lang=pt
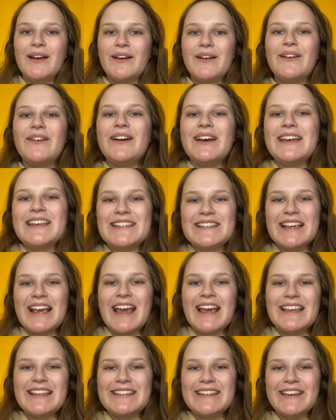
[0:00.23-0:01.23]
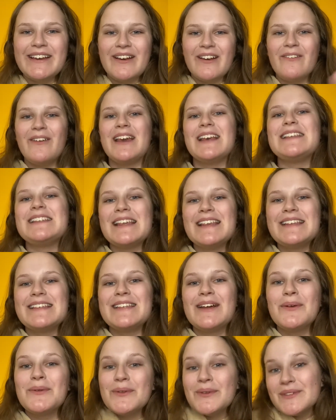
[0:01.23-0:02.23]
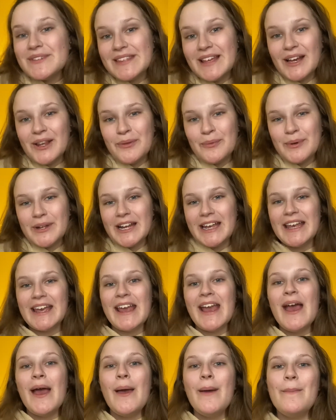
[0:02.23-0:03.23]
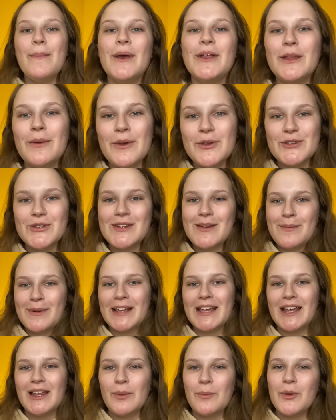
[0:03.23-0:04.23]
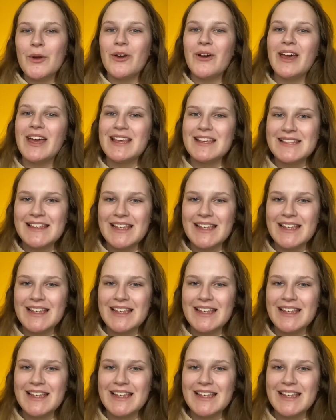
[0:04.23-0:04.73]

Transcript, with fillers: Oi, gente! Como é que vocês estão? Tudo certo por aí? Meu nome é Júlia, pra quem não me conhece,